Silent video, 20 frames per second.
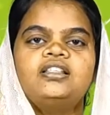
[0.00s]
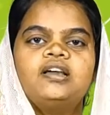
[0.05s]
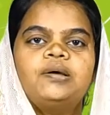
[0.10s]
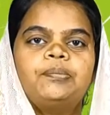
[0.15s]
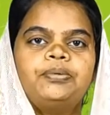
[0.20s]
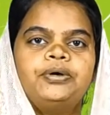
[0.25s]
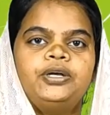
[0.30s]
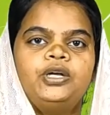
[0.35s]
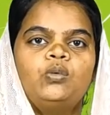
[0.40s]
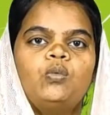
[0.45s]

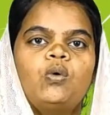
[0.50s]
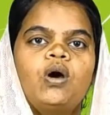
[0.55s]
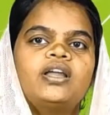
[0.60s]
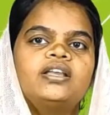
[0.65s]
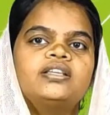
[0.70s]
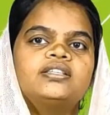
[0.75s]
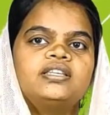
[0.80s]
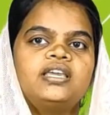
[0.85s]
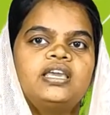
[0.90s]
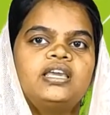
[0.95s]

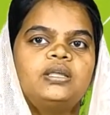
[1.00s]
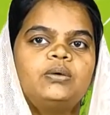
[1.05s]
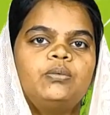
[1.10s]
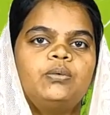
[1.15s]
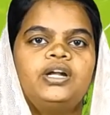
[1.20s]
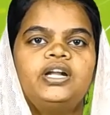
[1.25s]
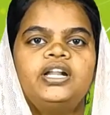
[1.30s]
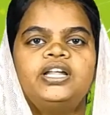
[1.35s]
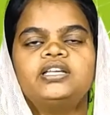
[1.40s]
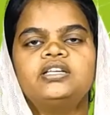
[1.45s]
தப்பிடுவாய் செய்தி
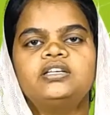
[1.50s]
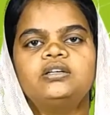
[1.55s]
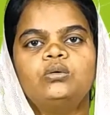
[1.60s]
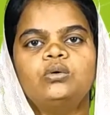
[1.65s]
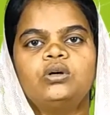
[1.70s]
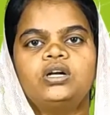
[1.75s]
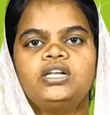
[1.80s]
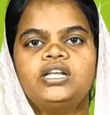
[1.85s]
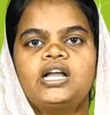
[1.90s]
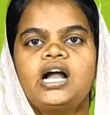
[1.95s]
வேலைக்கு
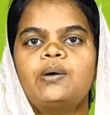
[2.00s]
உங்கள்